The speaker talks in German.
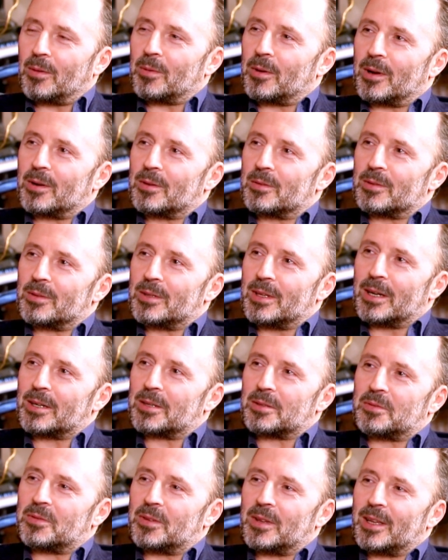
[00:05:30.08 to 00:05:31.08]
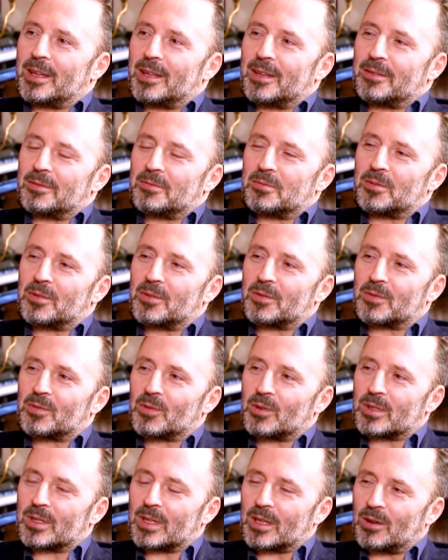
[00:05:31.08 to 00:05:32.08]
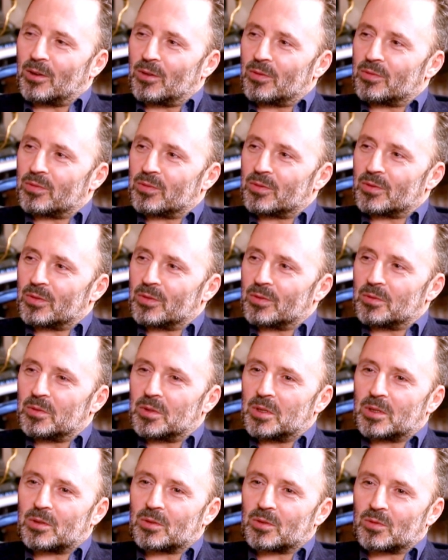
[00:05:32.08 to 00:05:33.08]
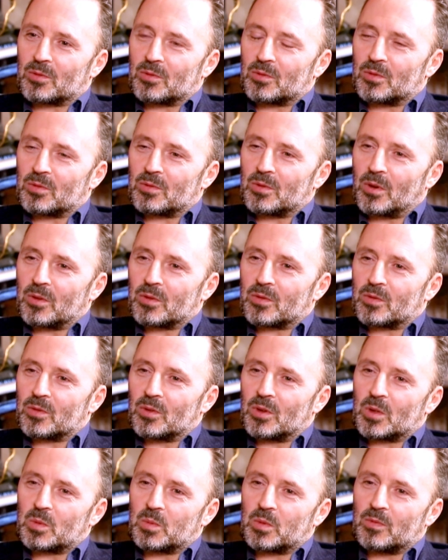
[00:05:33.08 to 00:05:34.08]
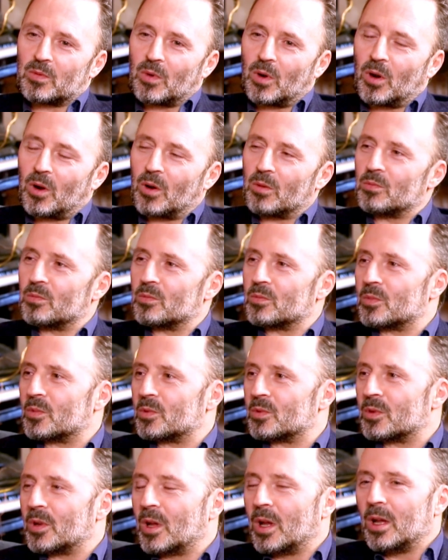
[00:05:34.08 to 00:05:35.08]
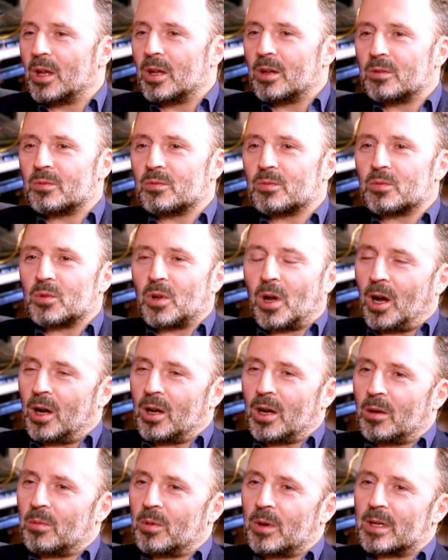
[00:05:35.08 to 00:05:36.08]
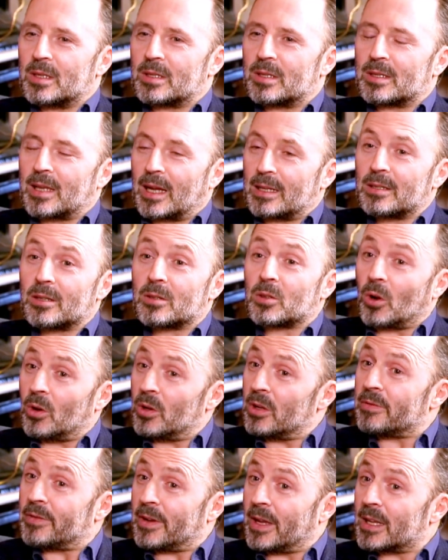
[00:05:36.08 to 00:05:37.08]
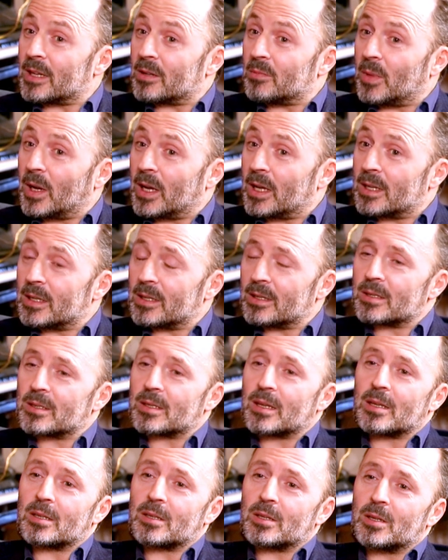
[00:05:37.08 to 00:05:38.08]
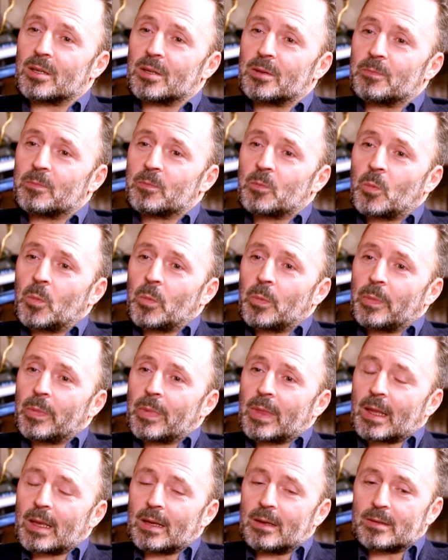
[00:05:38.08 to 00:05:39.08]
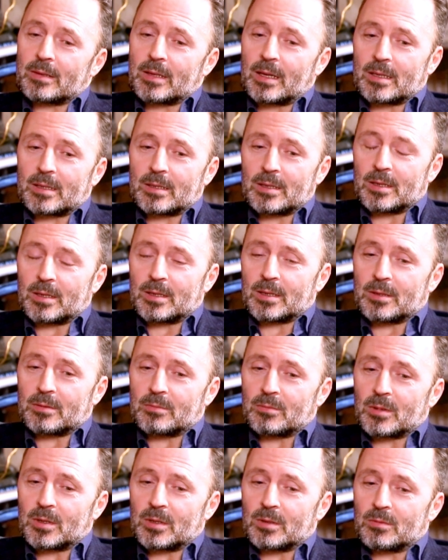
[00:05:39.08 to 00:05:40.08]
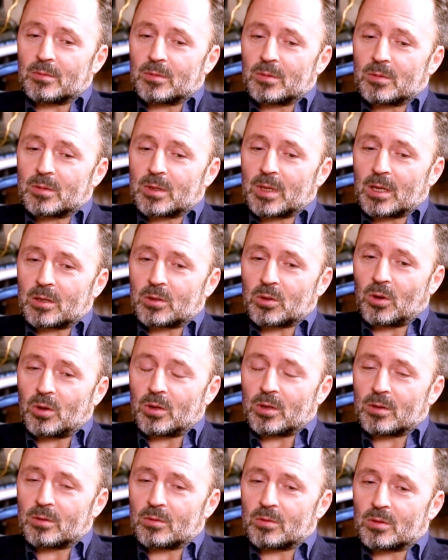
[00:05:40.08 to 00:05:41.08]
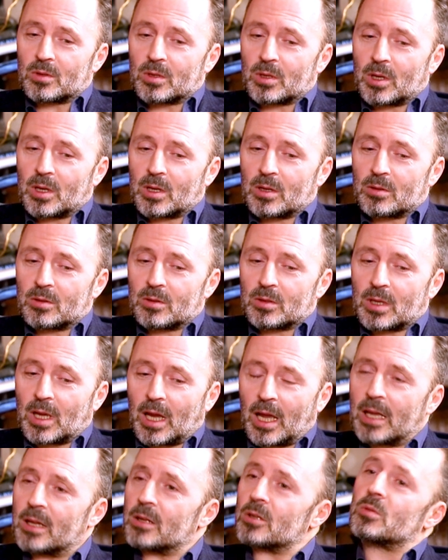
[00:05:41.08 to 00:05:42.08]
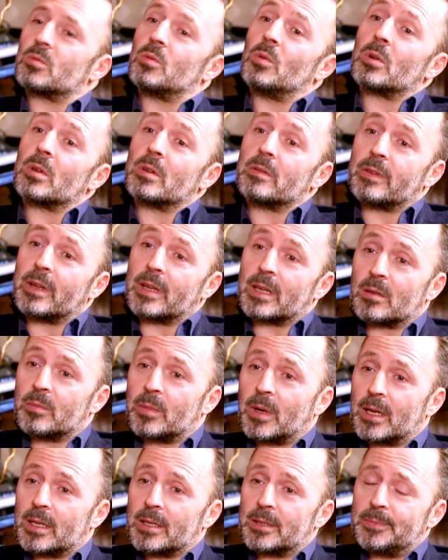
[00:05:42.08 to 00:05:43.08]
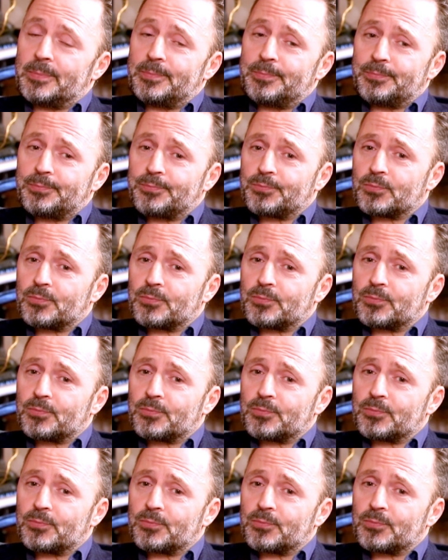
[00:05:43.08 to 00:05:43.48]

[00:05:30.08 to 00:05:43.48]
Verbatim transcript: Aber irgendwie, es wurde dann auch nicht so ausführlich beworben. Und, ja, aber es ist, hat eine treue Fangemeinde. Es hat eine, auch die, ja. Es hat eine äh, sehr treue und sehr, sehr eingeschworene Fangemeinde.